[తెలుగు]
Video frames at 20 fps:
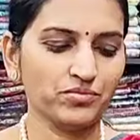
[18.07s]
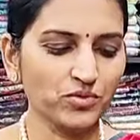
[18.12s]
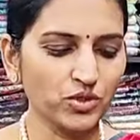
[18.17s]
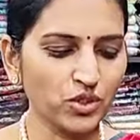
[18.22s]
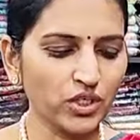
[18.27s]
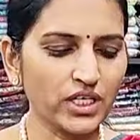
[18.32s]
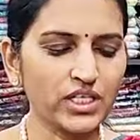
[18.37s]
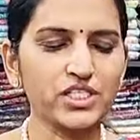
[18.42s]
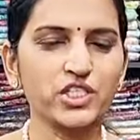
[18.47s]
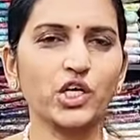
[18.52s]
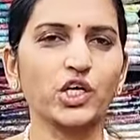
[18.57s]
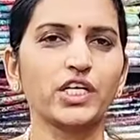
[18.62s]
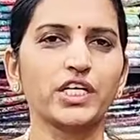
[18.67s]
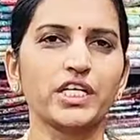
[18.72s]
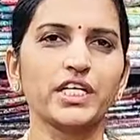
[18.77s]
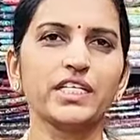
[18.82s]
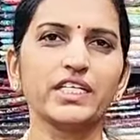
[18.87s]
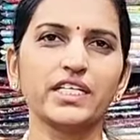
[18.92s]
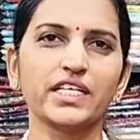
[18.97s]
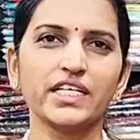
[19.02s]
ముందుగా సారీ
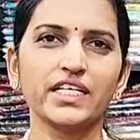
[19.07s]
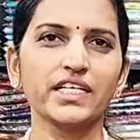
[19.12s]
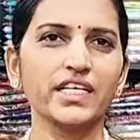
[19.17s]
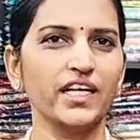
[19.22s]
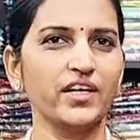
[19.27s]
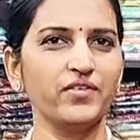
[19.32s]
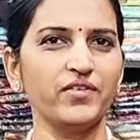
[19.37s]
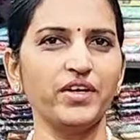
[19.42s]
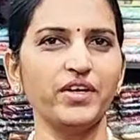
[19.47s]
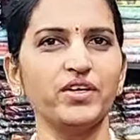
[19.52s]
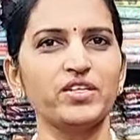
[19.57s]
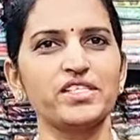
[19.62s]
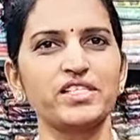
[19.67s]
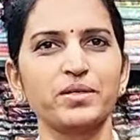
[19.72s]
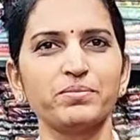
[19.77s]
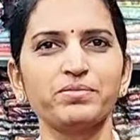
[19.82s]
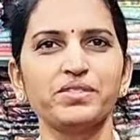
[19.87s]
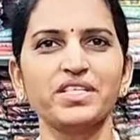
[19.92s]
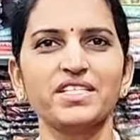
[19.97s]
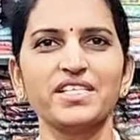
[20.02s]
ఎందుకంటే నిన్న వీడియో
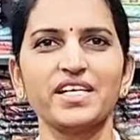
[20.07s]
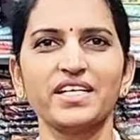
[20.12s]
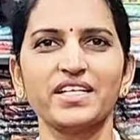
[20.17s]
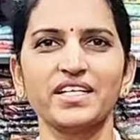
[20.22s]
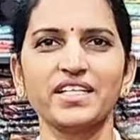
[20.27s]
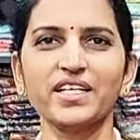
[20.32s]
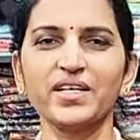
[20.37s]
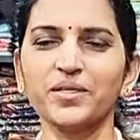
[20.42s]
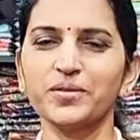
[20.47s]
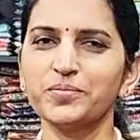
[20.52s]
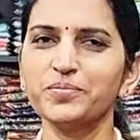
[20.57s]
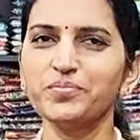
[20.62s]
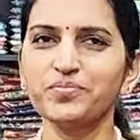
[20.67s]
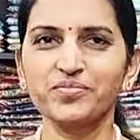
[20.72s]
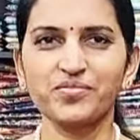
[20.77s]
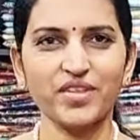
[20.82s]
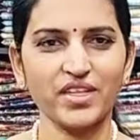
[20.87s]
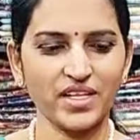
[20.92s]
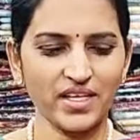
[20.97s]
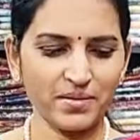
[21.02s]
స్కిప్ చేశాను కదా
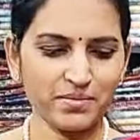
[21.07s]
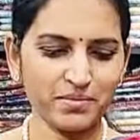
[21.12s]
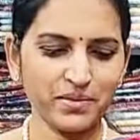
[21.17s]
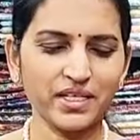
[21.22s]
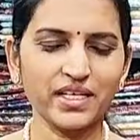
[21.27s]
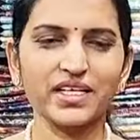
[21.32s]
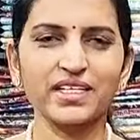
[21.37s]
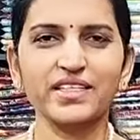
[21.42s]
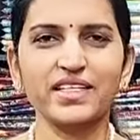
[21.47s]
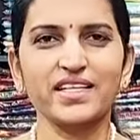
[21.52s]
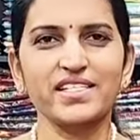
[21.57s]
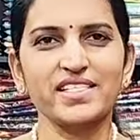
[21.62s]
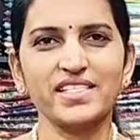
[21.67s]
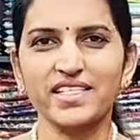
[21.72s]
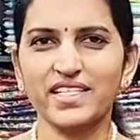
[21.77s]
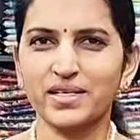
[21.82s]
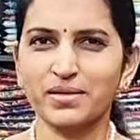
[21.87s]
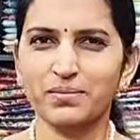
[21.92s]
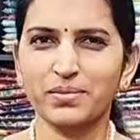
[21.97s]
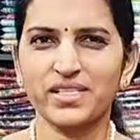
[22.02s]
ఇంకా
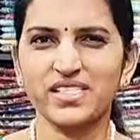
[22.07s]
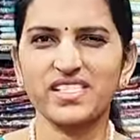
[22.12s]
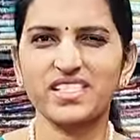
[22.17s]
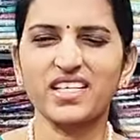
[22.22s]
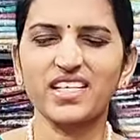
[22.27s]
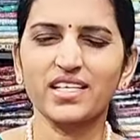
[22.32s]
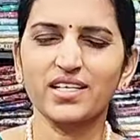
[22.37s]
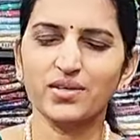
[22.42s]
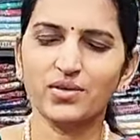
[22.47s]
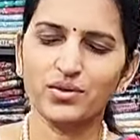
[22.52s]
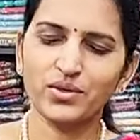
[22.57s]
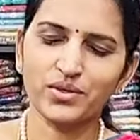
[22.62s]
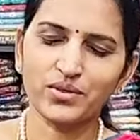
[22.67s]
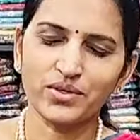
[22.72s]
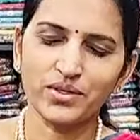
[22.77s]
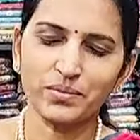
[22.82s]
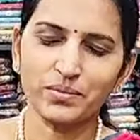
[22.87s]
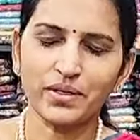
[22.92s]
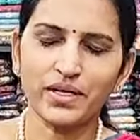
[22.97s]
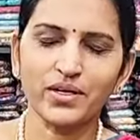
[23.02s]
తెలిసిందే పర్సనల్గా కొన్ని
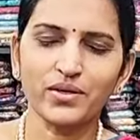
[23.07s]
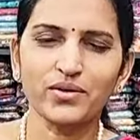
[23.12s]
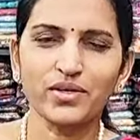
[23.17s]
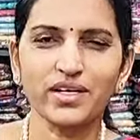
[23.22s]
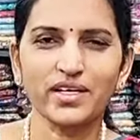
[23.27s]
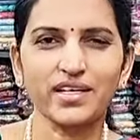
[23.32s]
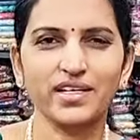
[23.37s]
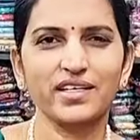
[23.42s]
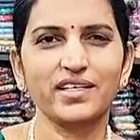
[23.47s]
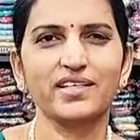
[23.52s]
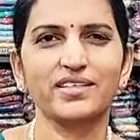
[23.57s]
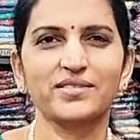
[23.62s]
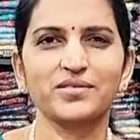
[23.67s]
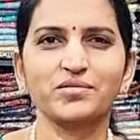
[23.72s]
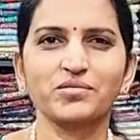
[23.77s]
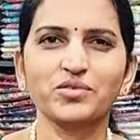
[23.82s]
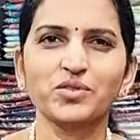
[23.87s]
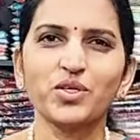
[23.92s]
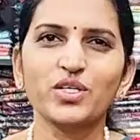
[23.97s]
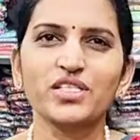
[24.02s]
కొన్ని పనులు ఉన్నా కానీ
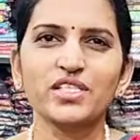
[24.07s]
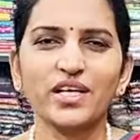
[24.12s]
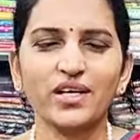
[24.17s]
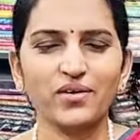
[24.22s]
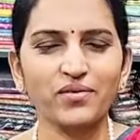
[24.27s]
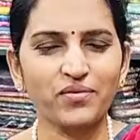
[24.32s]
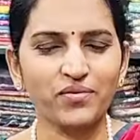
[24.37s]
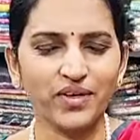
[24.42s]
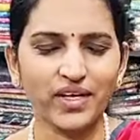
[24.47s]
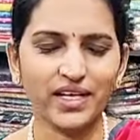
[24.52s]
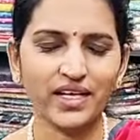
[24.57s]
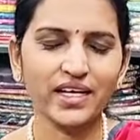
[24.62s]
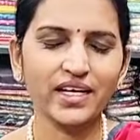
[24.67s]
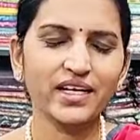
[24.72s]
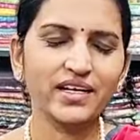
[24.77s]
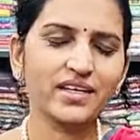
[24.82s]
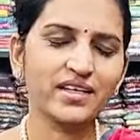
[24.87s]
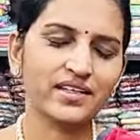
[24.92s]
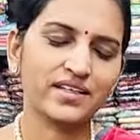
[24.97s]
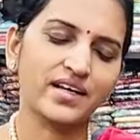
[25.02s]
కొన్నిసార్లు వీల్
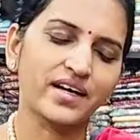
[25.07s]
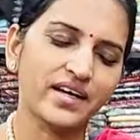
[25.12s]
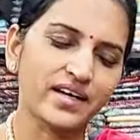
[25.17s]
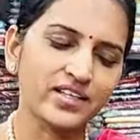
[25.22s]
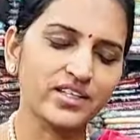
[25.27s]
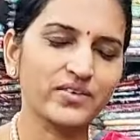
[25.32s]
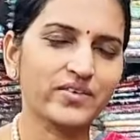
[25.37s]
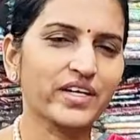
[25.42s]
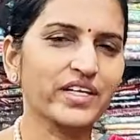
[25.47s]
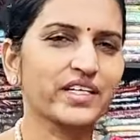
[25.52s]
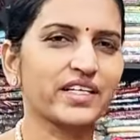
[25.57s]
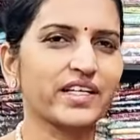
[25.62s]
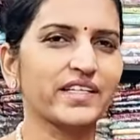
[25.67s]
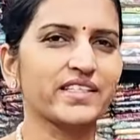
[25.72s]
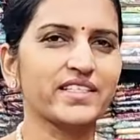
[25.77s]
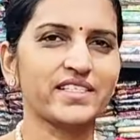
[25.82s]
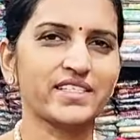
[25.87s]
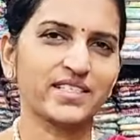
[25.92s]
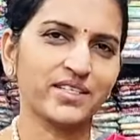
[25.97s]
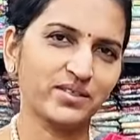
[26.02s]
ఎంతవరకు ట్రై
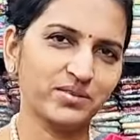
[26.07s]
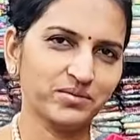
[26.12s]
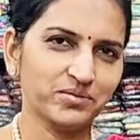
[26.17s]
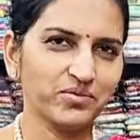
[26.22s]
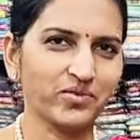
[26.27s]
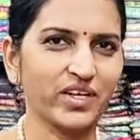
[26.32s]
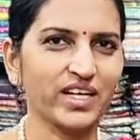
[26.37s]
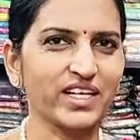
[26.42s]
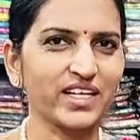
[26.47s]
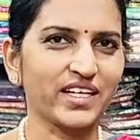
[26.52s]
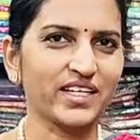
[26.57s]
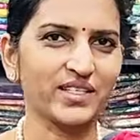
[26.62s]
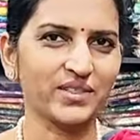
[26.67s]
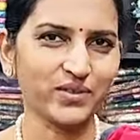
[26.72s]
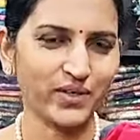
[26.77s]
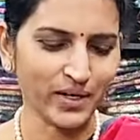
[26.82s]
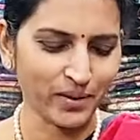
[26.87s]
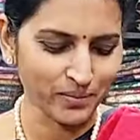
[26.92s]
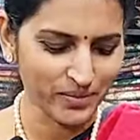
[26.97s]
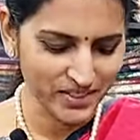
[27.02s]
చేస్తాను వీలు
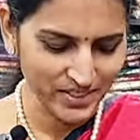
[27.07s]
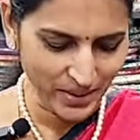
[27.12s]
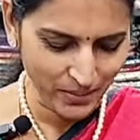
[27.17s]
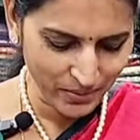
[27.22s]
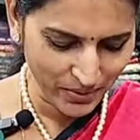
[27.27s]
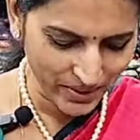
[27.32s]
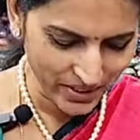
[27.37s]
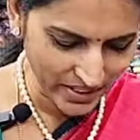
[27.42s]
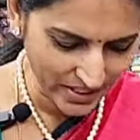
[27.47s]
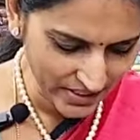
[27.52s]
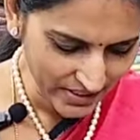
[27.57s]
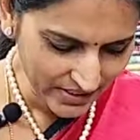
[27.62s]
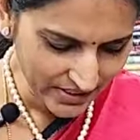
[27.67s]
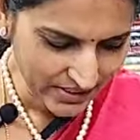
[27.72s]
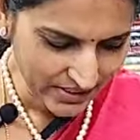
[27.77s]
కాలేదు అలా మిస్ అయిపోయింది